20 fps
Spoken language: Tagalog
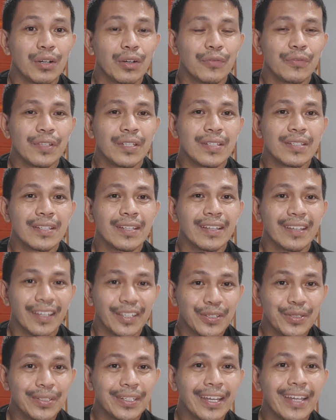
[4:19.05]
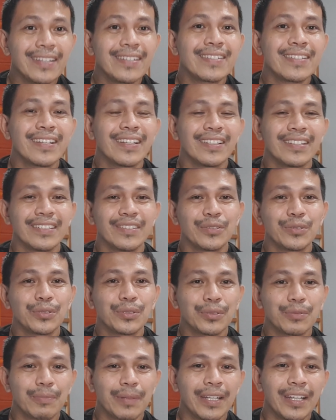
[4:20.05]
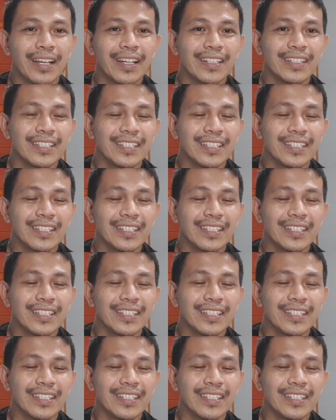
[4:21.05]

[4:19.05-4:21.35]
office. Yun guys, totoo pala.